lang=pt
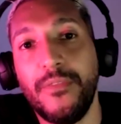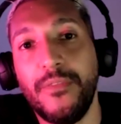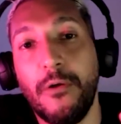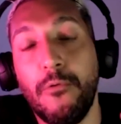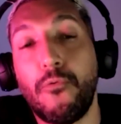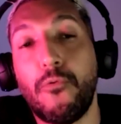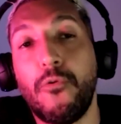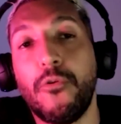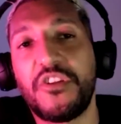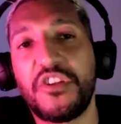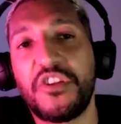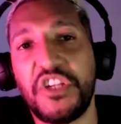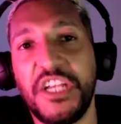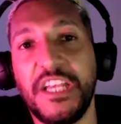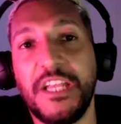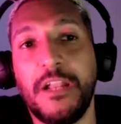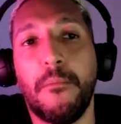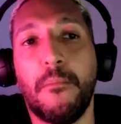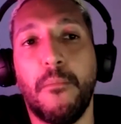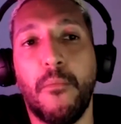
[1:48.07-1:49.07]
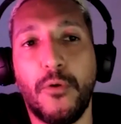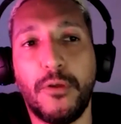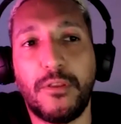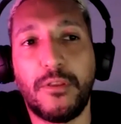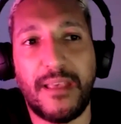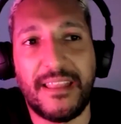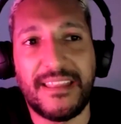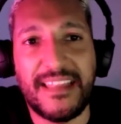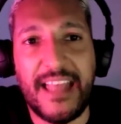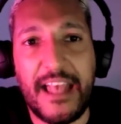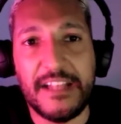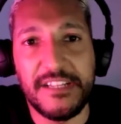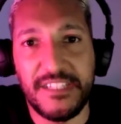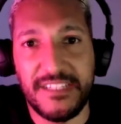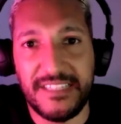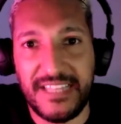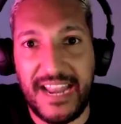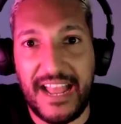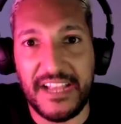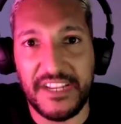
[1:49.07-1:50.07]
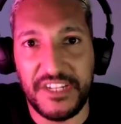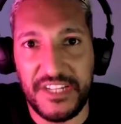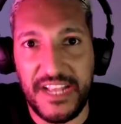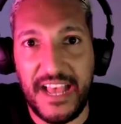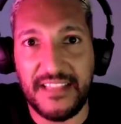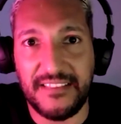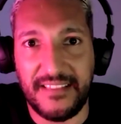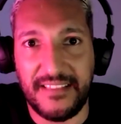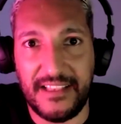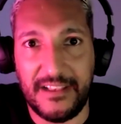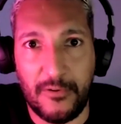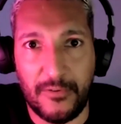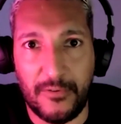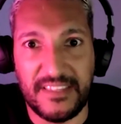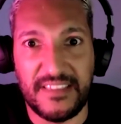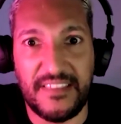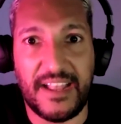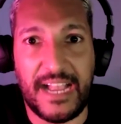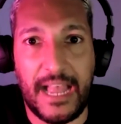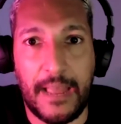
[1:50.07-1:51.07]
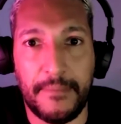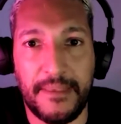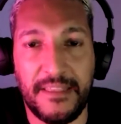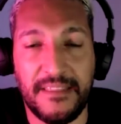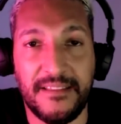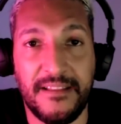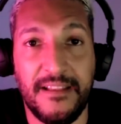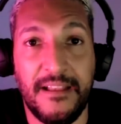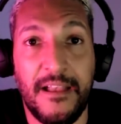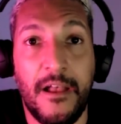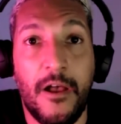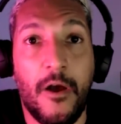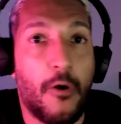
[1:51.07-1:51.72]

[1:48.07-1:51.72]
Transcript: não curtiram muito a ideia de trajar essa coisa da camisa.